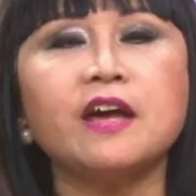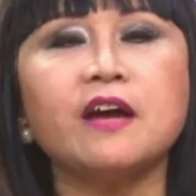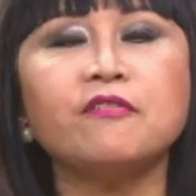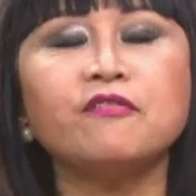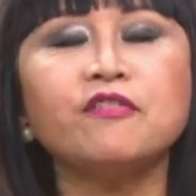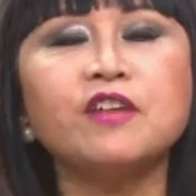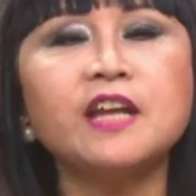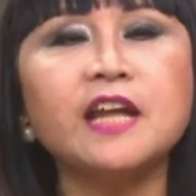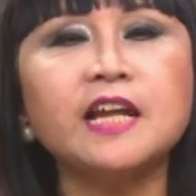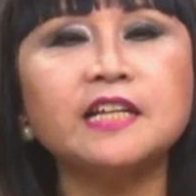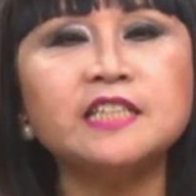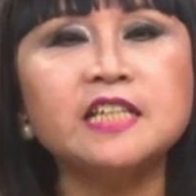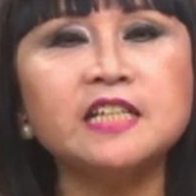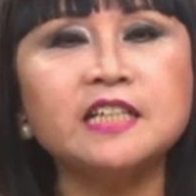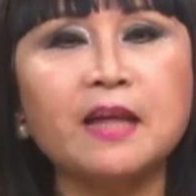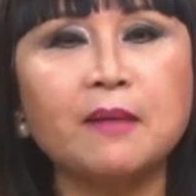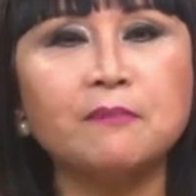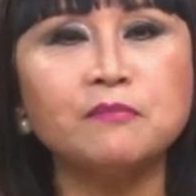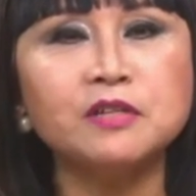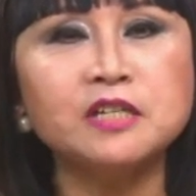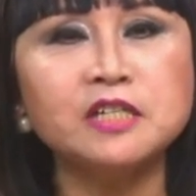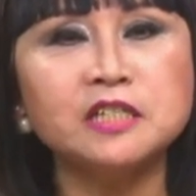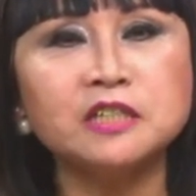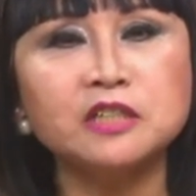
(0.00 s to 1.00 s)
Phía Nam xin
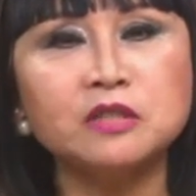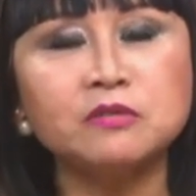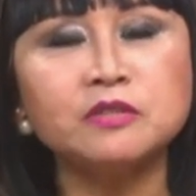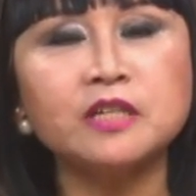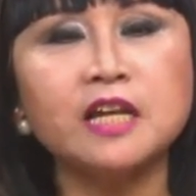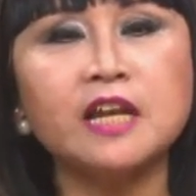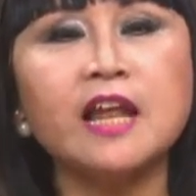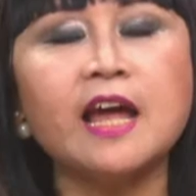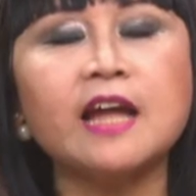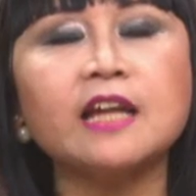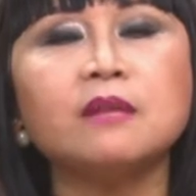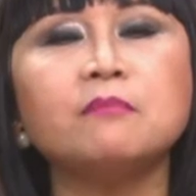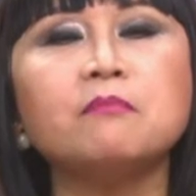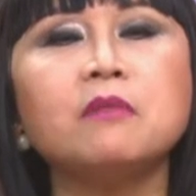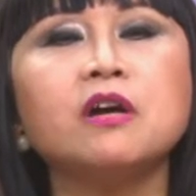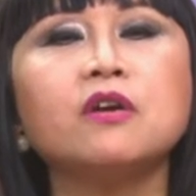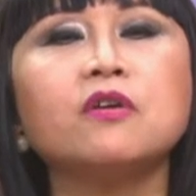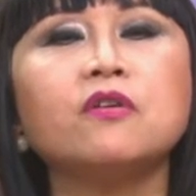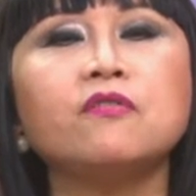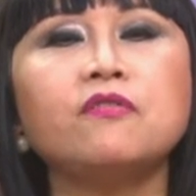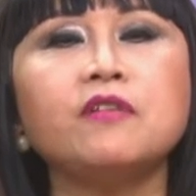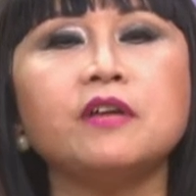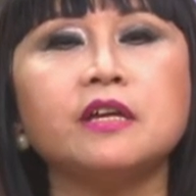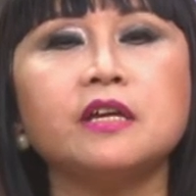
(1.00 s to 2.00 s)
tạm ngừng trong giây lát để mời
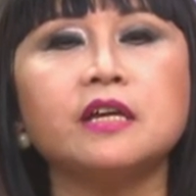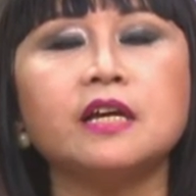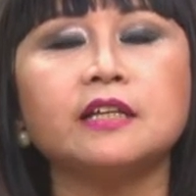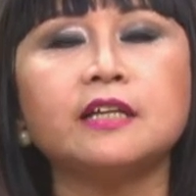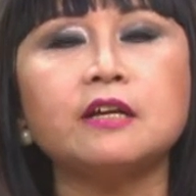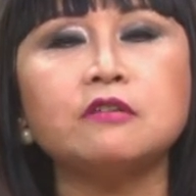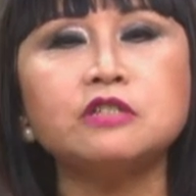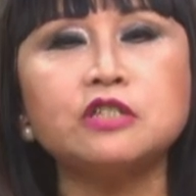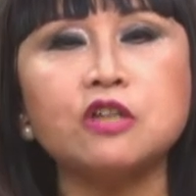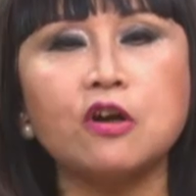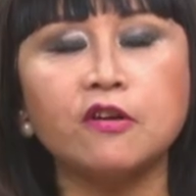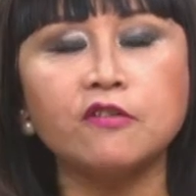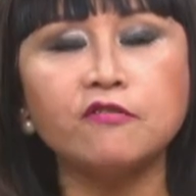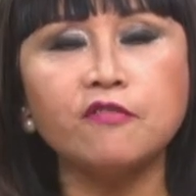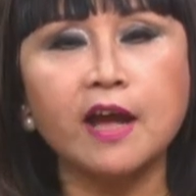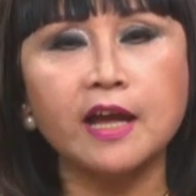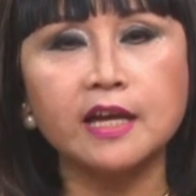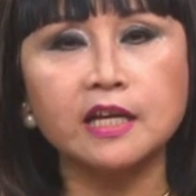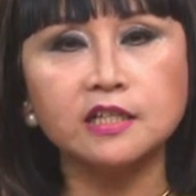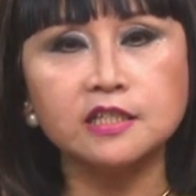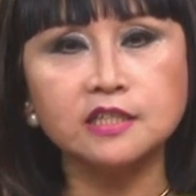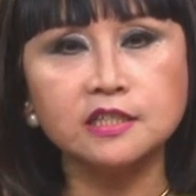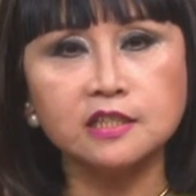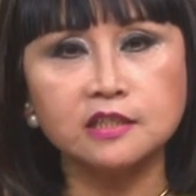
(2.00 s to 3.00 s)
quý vị ờ, theo dõi vài
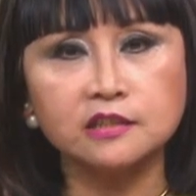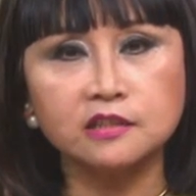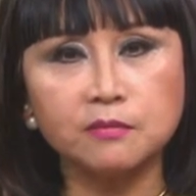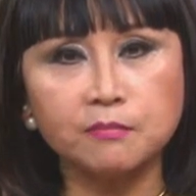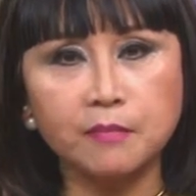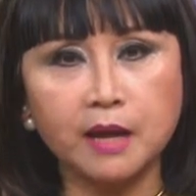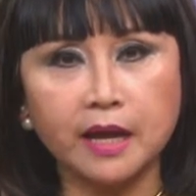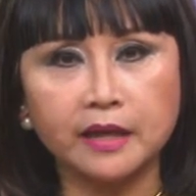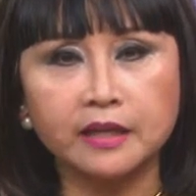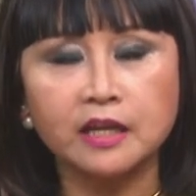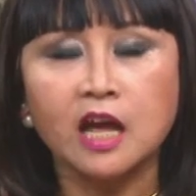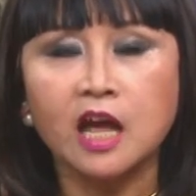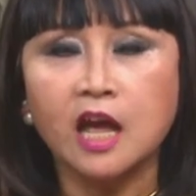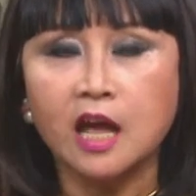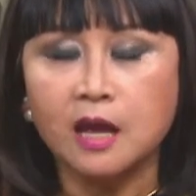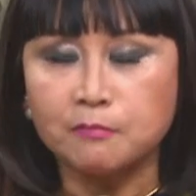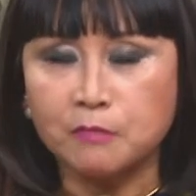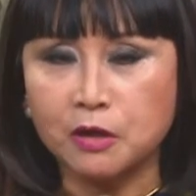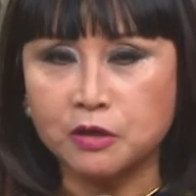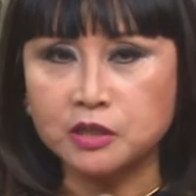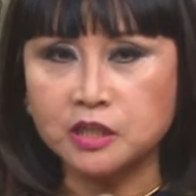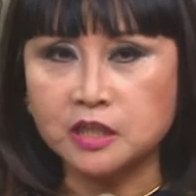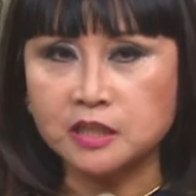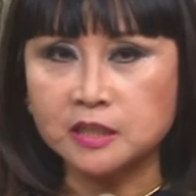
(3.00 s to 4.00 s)
cơ sở thương mại
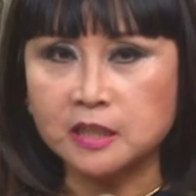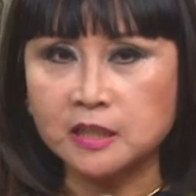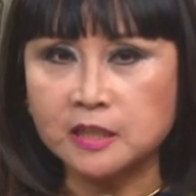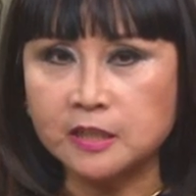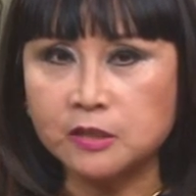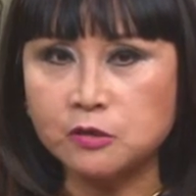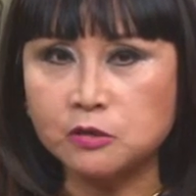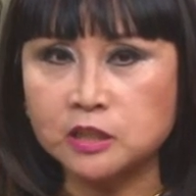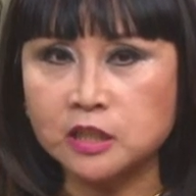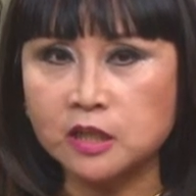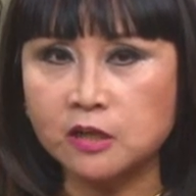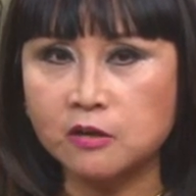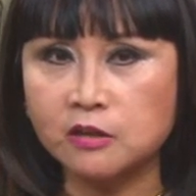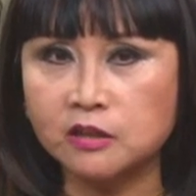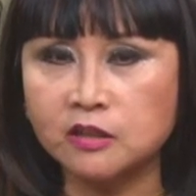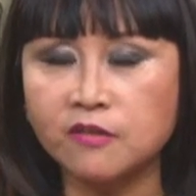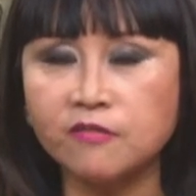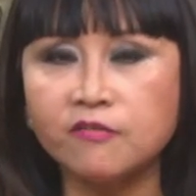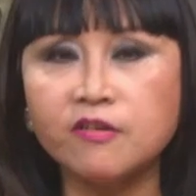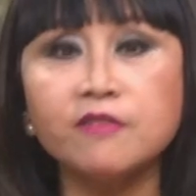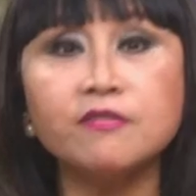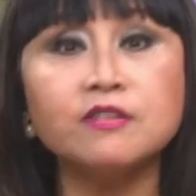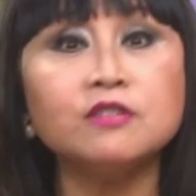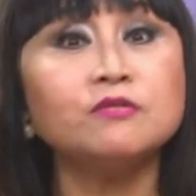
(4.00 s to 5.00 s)
bảo trợ trên Lido Sài Gòn
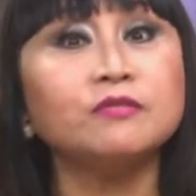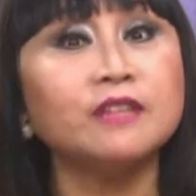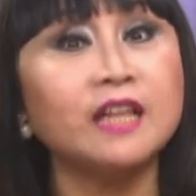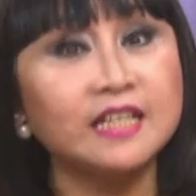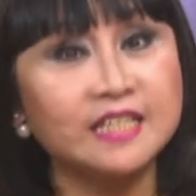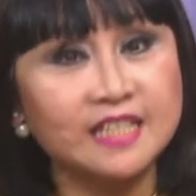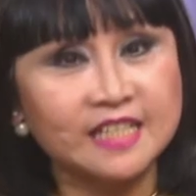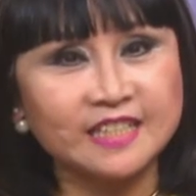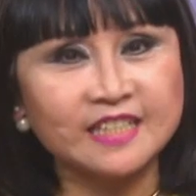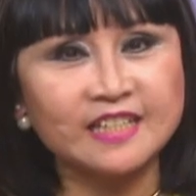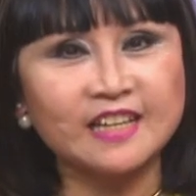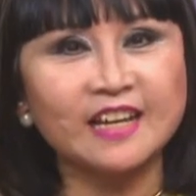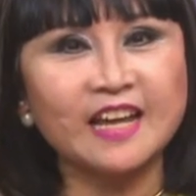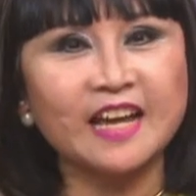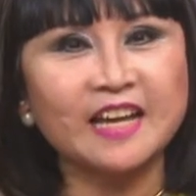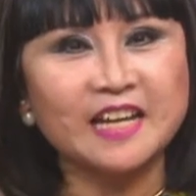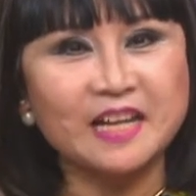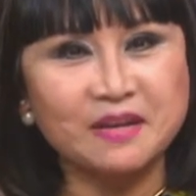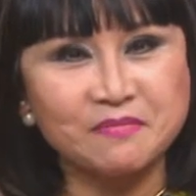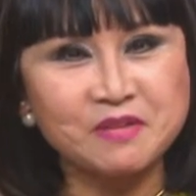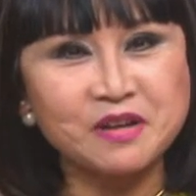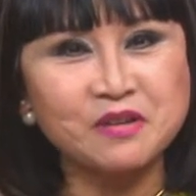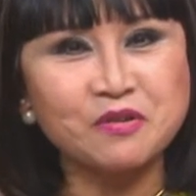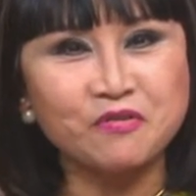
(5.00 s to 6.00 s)
TV và chúng ta sẽ trở lại.
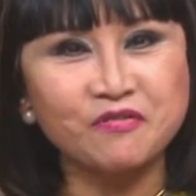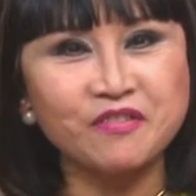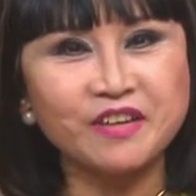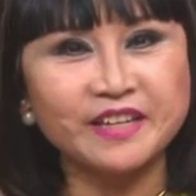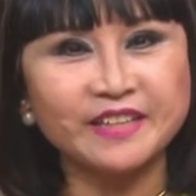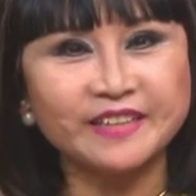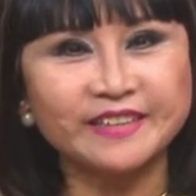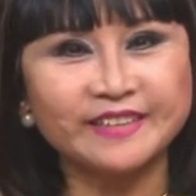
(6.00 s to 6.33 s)
Cảm ơn quý vị.